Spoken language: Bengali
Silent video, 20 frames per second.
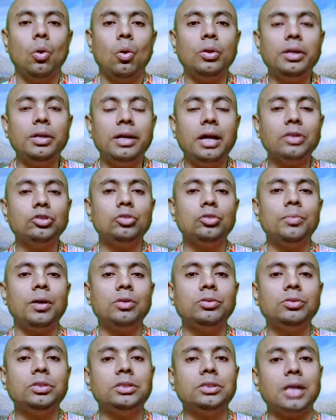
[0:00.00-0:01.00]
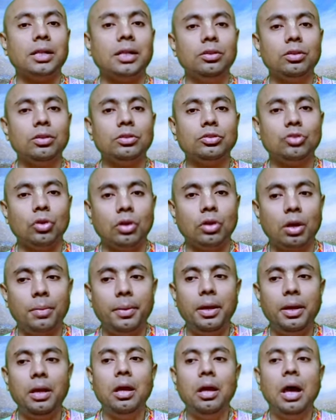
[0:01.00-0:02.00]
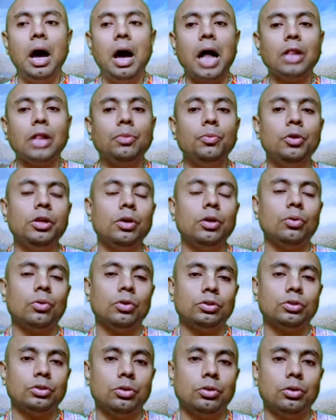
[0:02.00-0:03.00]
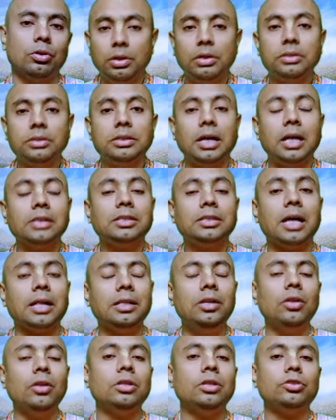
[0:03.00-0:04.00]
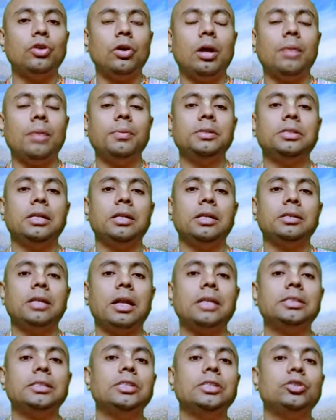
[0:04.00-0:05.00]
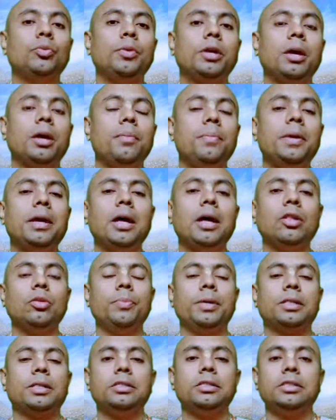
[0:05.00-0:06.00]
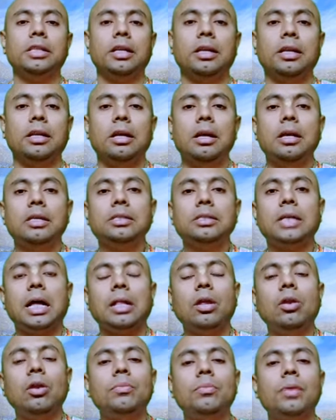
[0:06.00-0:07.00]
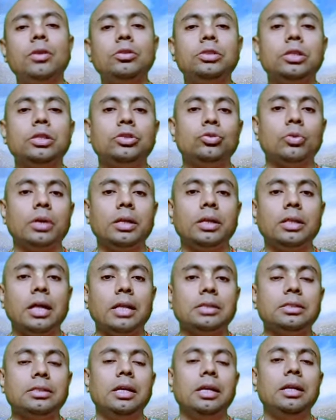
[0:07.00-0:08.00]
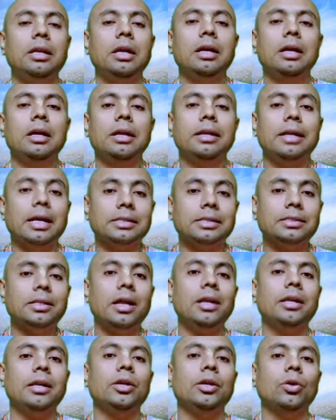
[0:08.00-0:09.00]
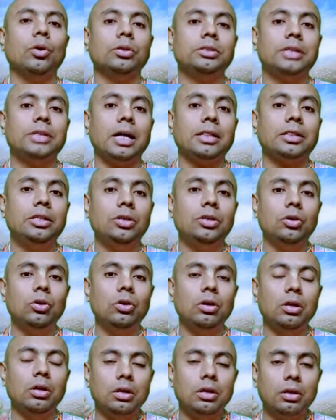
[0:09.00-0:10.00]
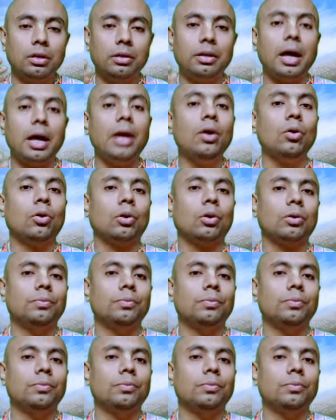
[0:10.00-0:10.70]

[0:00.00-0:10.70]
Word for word: অধিকাংশ মানুষই স্বাধীনতা সংগ্রামে আত্মনিয়োগ করছিল যারা স্বাধীনতা সংগ্রামী ছিলেন তারা সেই সময়কার বিখ্যাত ব্যক্তি ছিলেন সাধারণ মানুষের চোখে তারা ছিলেন ন্যাশনাল হিরো জাতীয় নায়ক